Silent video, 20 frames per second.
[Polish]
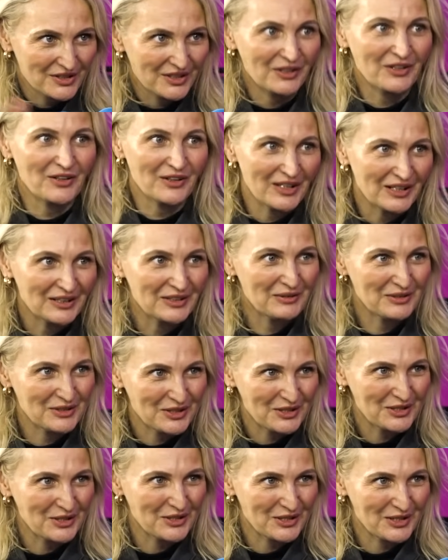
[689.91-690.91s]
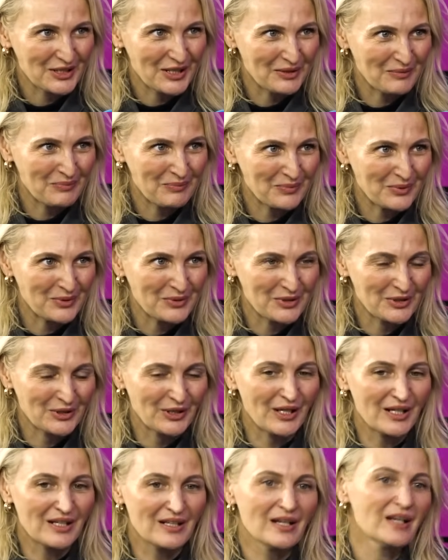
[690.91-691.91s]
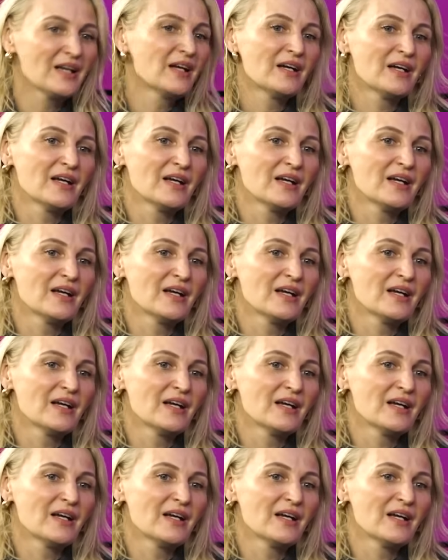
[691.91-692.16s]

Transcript: że kolejne 10 lat później.